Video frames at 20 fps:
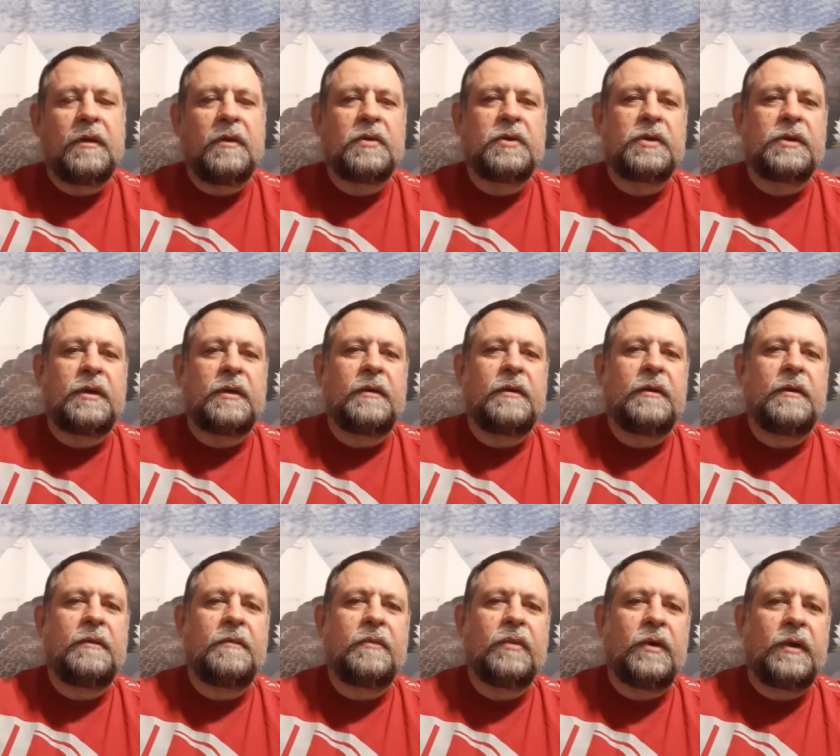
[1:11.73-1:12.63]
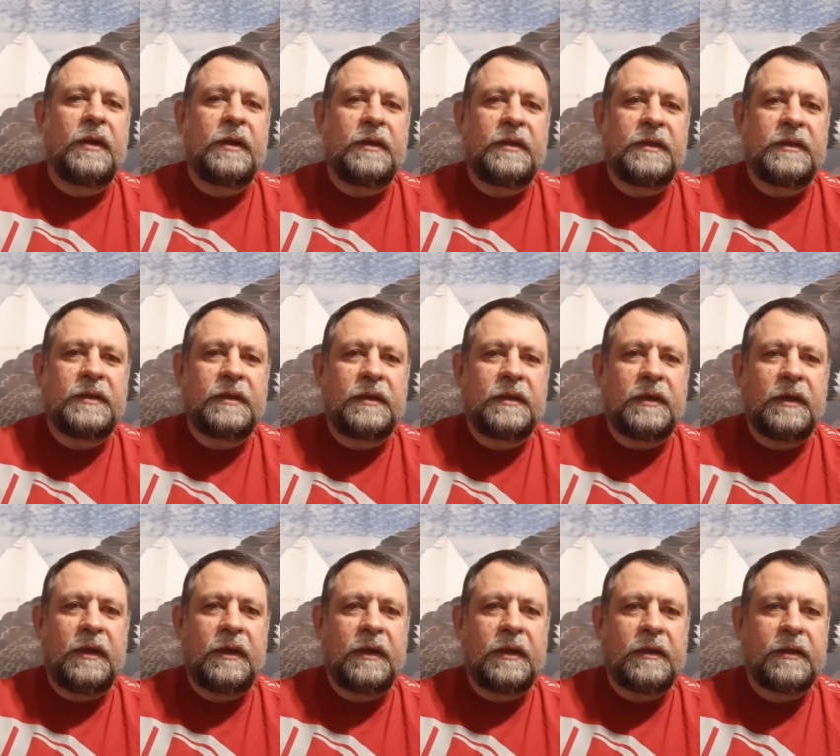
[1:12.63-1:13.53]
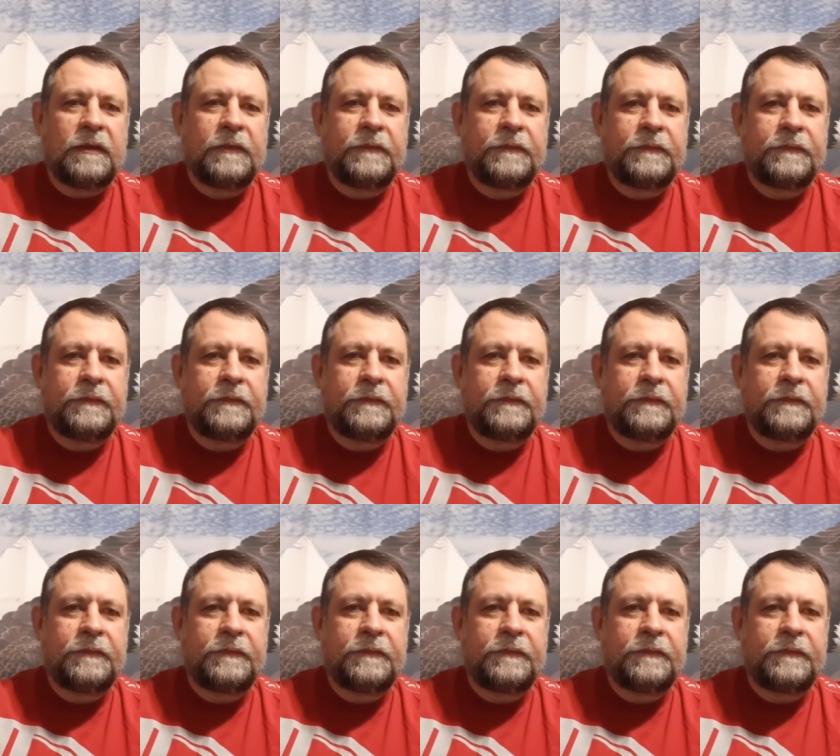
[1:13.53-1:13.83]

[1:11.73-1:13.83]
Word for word: Уже более 10 лет,